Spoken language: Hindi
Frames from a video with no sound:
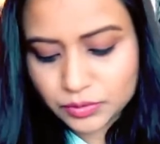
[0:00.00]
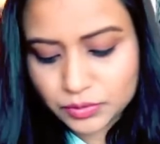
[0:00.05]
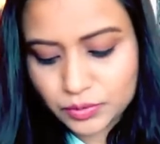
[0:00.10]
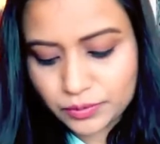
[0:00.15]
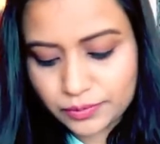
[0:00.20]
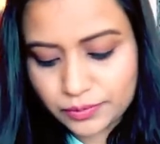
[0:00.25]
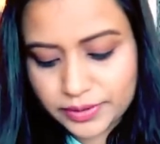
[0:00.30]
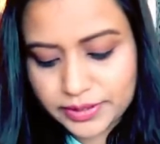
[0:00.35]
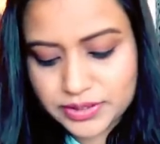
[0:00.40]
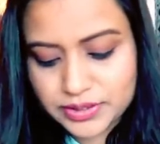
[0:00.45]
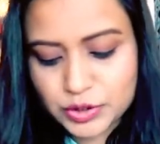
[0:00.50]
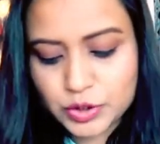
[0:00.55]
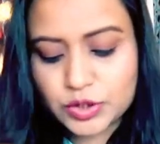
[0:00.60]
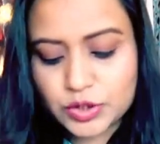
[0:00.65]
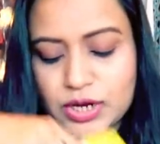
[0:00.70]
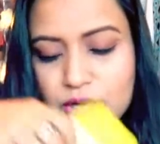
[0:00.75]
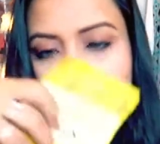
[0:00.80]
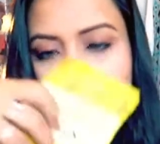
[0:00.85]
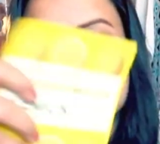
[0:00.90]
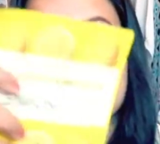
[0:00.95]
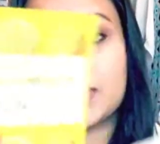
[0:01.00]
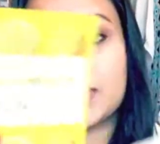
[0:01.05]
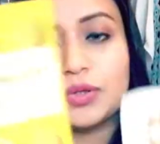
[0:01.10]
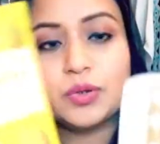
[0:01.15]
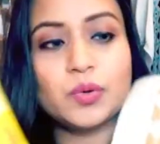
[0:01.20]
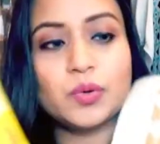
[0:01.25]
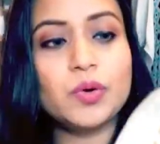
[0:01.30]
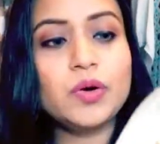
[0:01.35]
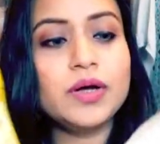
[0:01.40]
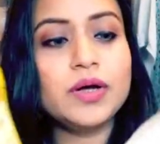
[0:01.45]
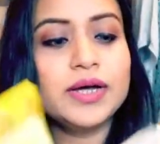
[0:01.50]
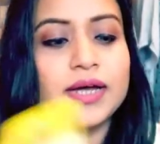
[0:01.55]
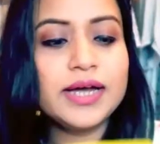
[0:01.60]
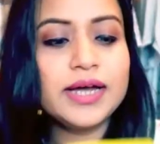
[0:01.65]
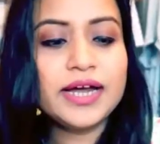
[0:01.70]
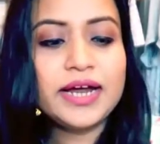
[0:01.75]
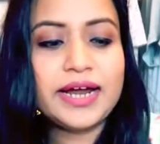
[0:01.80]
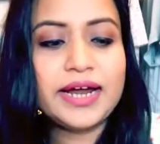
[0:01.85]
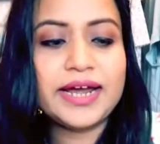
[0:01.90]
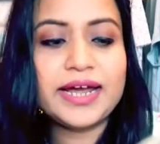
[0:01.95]
तो एट्यूड हाउस के दो
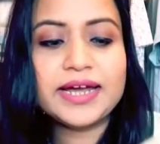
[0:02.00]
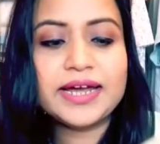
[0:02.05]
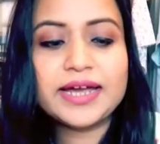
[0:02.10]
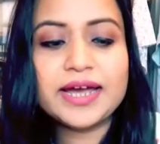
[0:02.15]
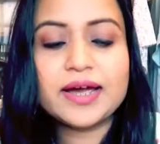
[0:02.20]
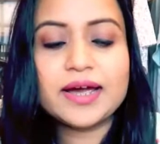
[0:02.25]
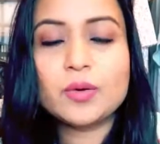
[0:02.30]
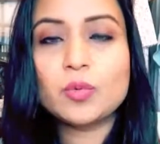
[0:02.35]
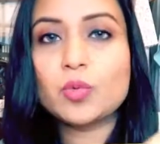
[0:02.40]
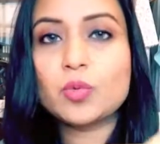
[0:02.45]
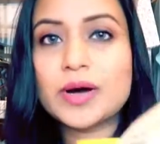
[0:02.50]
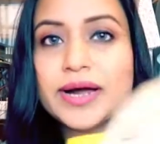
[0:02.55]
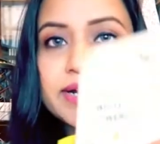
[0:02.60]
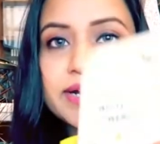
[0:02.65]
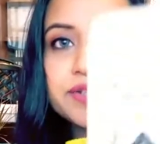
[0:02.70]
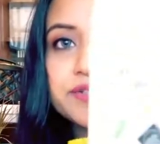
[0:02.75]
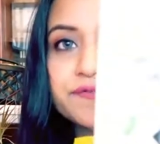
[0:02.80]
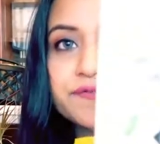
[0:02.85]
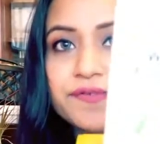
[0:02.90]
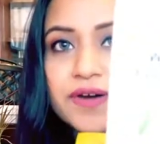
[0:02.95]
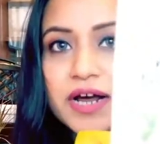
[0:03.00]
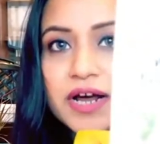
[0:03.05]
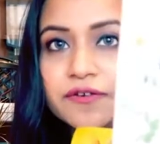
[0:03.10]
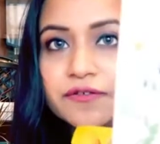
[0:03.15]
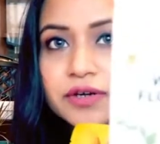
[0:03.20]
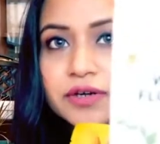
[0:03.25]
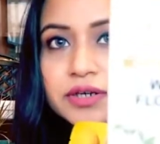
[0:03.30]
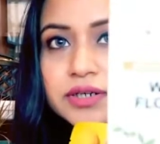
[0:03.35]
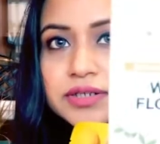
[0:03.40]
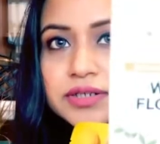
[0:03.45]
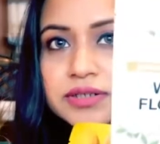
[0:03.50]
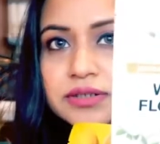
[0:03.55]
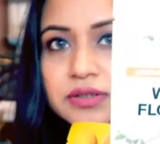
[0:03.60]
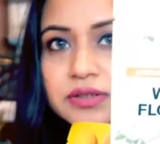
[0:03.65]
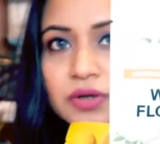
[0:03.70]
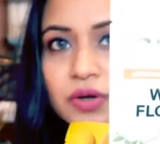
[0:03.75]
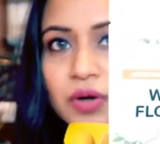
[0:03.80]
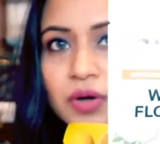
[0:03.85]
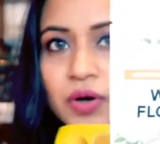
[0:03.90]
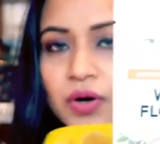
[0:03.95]
एक है वाइट फ्लावर्स
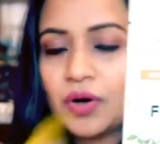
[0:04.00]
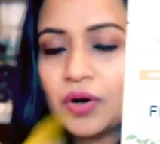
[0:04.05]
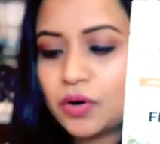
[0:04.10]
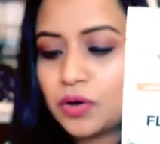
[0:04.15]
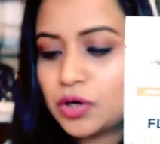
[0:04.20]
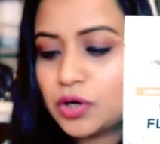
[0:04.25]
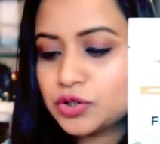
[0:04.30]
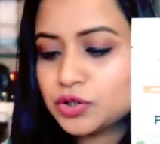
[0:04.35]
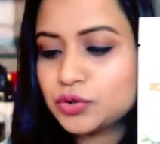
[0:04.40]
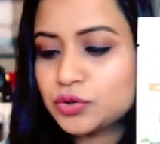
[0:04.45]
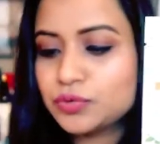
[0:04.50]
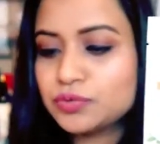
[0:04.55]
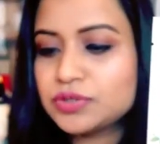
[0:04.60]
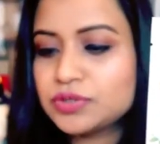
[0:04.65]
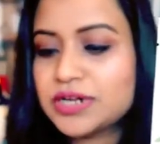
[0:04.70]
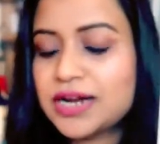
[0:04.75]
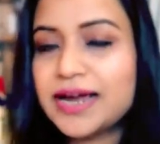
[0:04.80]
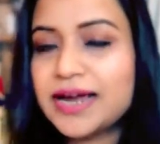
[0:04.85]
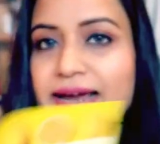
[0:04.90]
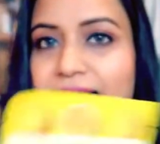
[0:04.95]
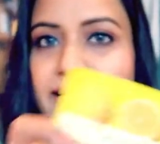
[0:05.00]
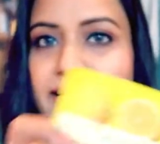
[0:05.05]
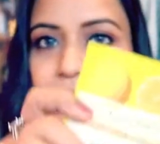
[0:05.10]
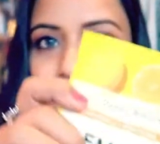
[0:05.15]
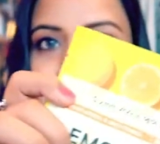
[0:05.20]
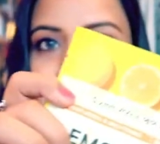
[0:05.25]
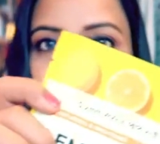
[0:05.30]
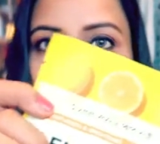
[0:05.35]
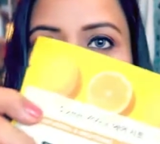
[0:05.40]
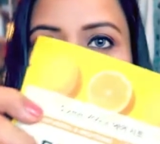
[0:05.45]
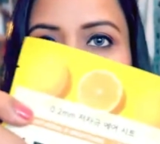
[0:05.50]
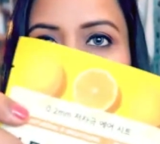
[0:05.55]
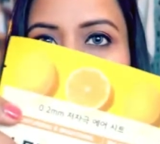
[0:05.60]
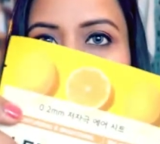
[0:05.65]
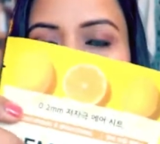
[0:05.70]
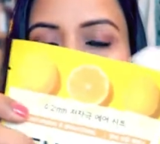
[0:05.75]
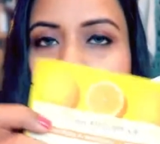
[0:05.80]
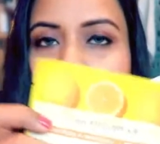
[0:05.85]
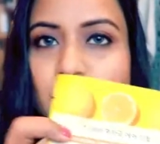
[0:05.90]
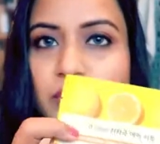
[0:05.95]
और जो दूसरा है लेमन
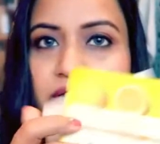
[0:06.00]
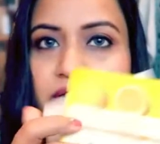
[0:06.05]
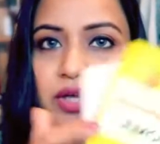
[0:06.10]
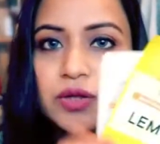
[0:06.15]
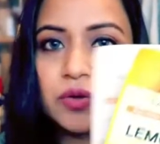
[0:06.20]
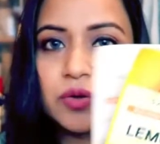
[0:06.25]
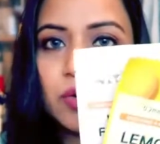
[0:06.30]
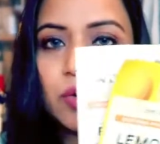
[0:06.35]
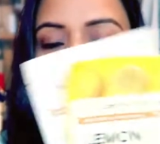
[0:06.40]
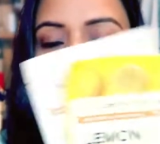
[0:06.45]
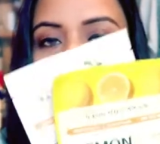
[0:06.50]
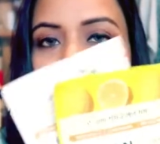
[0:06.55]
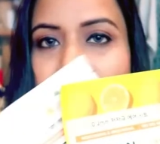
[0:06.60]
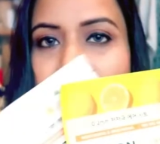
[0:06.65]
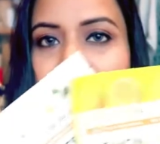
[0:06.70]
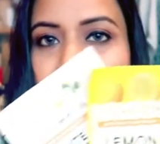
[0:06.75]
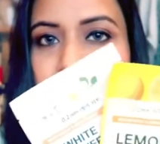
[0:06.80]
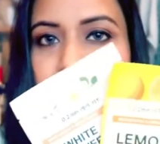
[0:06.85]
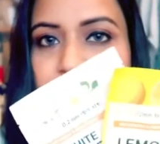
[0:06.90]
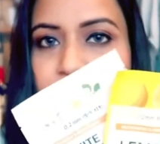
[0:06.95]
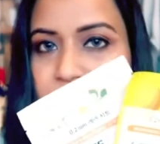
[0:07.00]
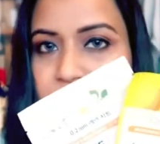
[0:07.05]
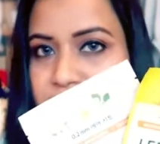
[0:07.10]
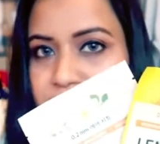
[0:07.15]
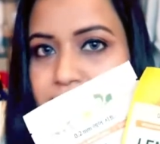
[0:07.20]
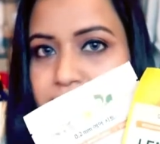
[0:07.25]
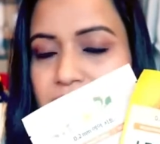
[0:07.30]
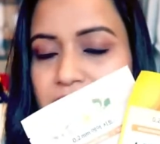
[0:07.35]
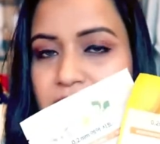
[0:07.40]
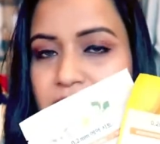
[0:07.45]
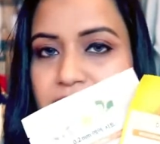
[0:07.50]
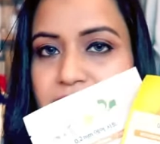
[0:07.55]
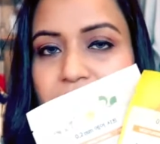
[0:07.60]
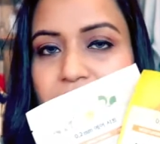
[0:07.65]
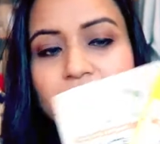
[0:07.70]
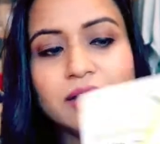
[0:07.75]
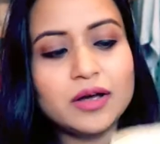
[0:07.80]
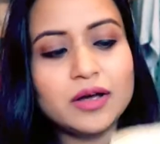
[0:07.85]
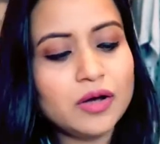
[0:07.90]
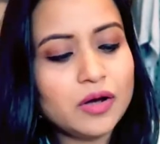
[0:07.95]
तो ये दो मैंने फिर से
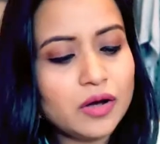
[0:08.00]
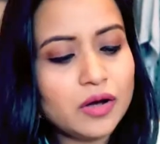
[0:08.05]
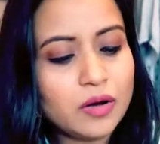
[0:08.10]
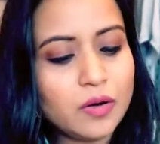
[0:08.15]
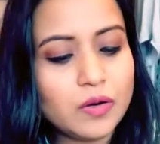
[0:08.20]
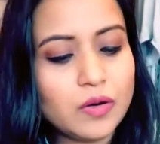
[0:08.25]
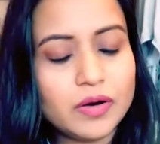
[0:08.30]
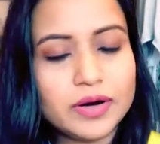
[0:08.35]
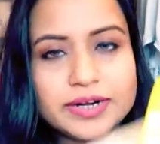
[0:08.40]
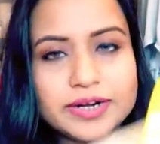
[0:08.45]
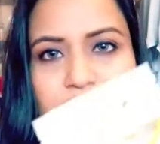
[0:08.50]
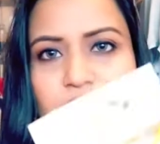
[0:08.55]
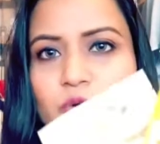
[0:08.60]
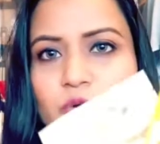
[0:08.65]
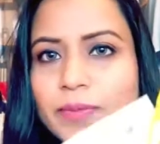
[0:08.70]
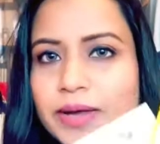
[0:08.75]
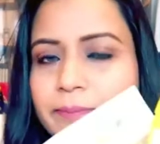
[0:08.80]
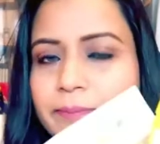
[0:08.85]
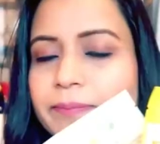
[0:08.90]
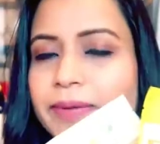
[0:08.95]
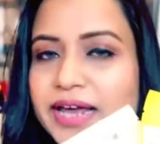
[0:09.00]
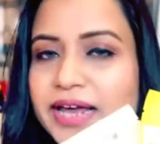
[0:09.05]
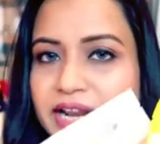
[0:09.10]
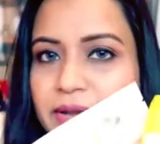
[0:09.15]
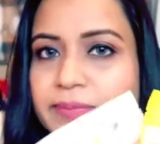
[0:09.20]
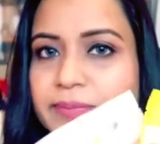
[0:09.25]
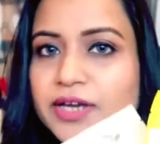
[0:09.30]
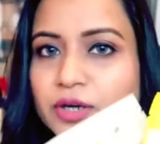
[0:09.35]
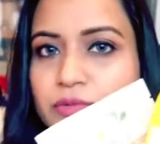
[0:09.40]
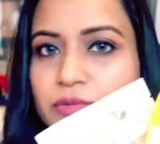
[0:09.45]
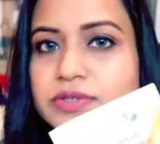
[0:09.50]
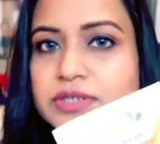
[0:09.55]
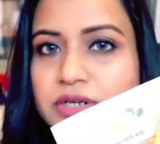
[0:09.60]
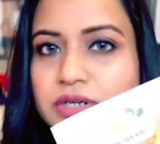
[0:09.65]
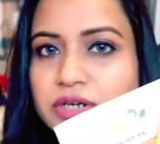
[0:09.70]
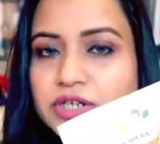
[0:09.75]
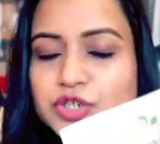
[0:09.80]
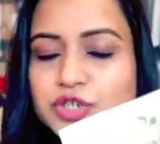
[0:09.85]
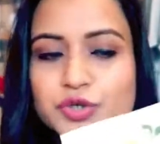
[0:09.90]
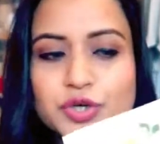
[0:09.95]
मंगाए और ये दो मैं पहले भी यूज़
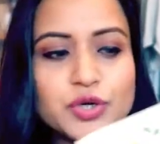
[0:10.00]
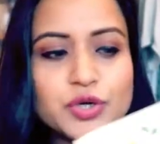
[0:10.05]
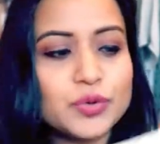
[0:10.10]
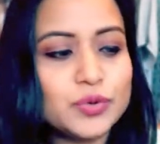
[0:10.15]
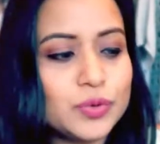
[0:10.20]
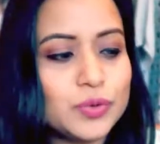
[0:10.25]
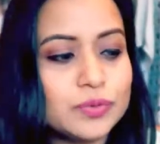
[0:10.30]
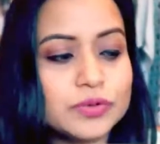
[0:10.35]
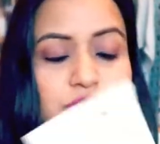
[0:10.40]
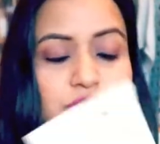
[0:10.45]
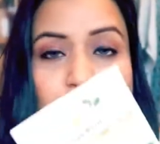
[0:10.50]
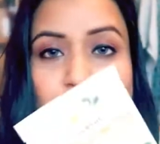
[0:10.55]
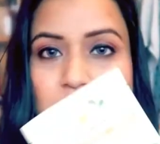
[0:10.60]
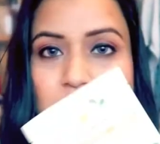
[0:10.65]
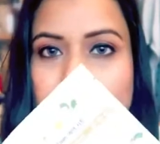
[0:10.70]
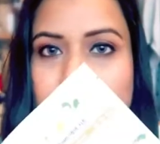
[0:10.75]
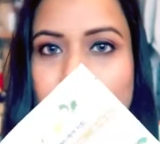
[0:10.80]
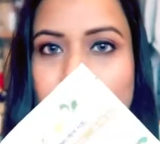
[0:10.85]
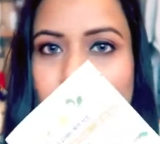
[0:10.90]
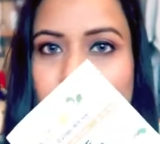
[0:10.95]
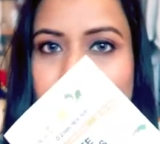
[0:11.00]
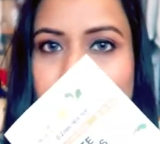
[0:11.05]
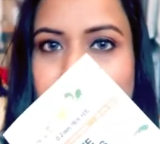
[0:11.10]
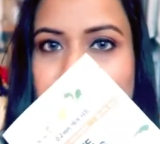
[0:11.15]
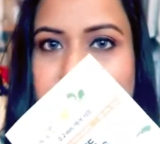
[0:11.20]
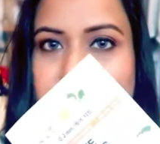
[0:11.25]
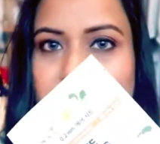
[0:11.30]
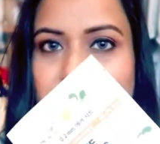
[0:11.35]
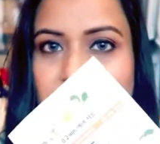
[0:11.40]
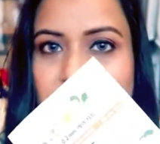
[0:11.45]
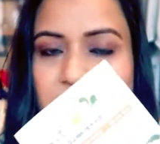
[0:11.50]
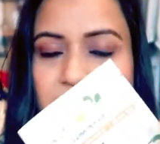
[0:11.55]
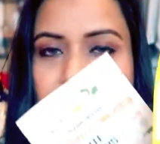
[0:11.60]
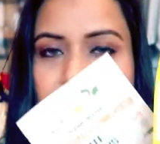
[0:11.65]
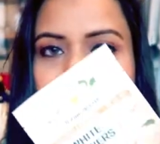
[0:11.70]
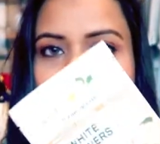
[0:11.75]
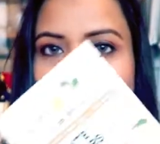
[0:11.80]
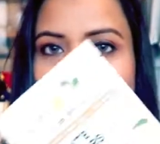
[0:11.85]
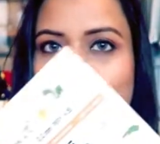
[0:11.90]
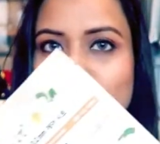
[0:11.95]
कर चुकी हूँ तो मुझे दोनों भी बहुत पसंद आए
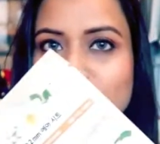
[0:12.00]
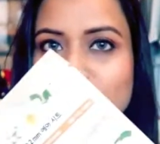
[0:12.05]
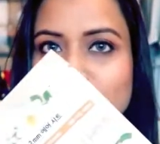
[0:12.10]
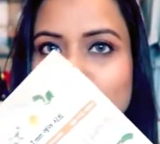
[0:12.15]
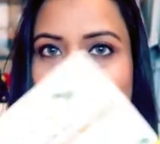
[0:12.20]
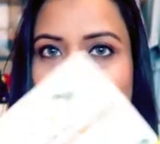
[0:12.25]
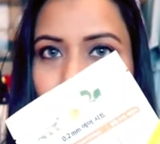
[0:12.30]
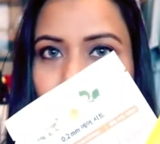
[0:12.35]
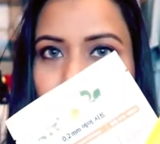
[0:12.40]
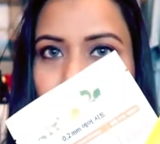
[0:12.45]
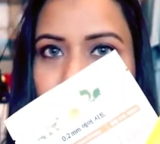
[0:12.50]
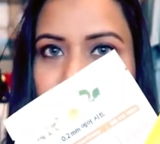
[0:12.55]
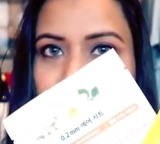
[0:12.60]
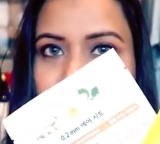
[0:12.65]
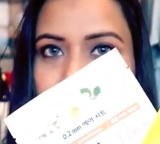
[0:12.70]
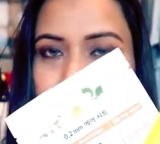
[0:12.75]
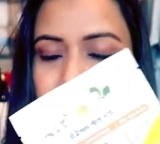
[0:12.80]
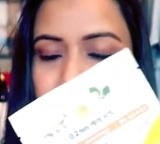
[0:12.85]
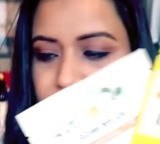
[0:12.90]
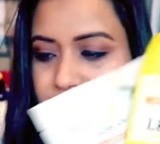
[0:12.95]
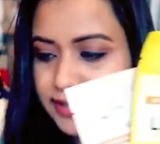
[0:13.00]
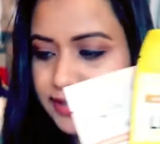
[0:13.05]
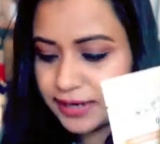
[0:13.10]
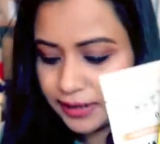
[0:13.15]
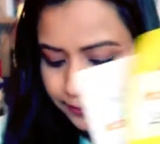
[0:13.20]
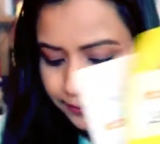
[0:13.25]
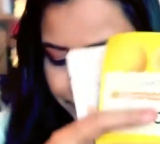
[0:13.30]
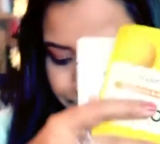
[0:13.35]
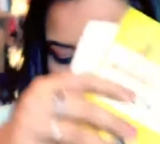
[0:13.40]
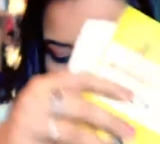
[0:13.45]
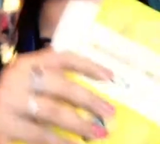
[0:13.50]
थे तो ये दो शीट मास्क है